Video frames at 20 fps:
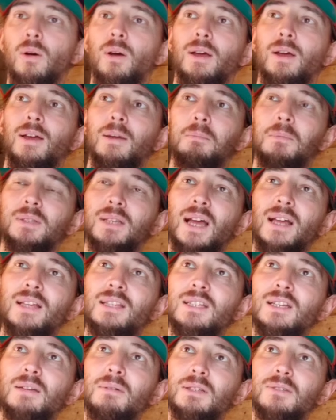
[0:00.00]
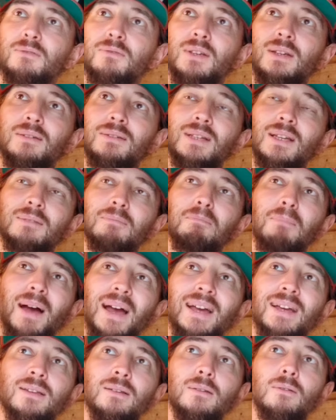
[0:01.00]
Ähm, das Einzige, was wir gesagt,
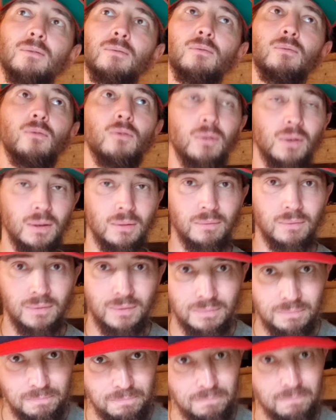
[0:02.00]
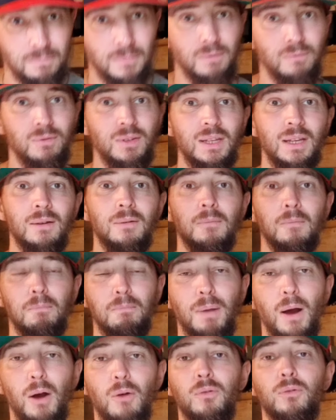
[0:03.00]
machen, wir
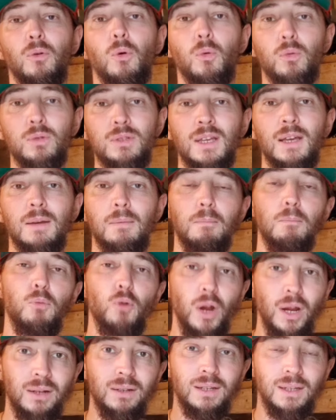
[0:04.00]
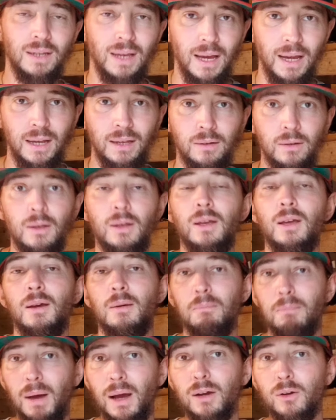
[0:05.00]
bauen unser Branding ein.
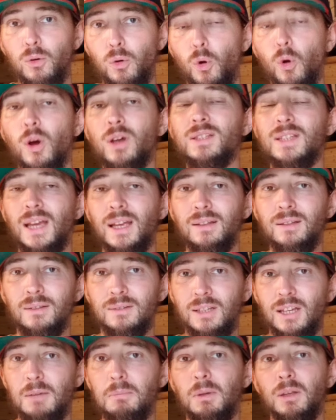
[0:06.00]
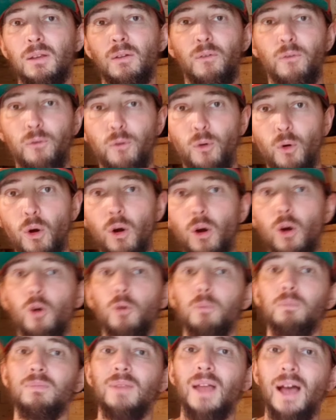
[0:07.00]
Marco Lorenz Entertainment vor
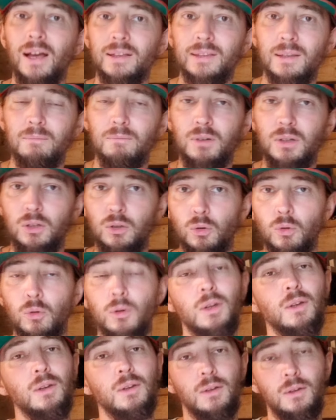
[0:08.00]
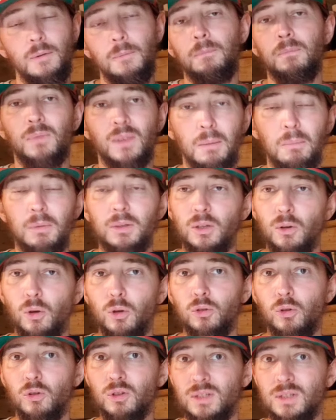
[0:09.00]
und nach dem Video, damit die
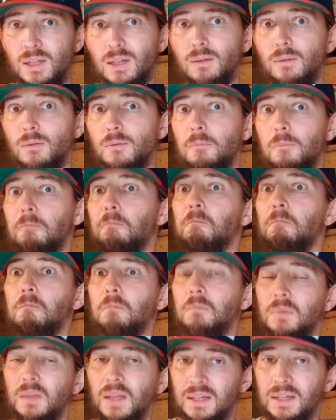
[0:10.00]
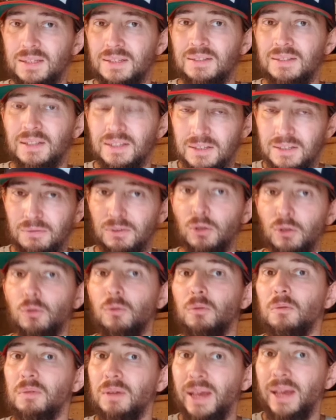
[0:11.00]
Leute auch sehen, dass das
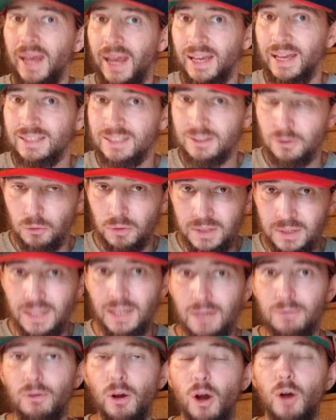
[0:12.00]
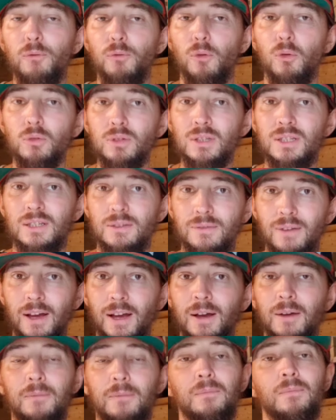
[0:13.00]
Video exklusiv auf uns
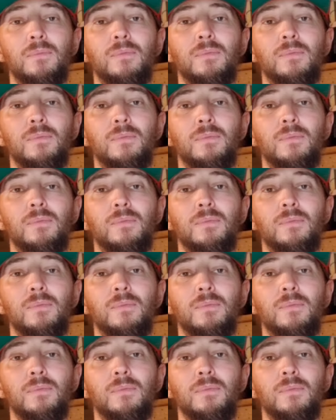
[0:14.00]
zwar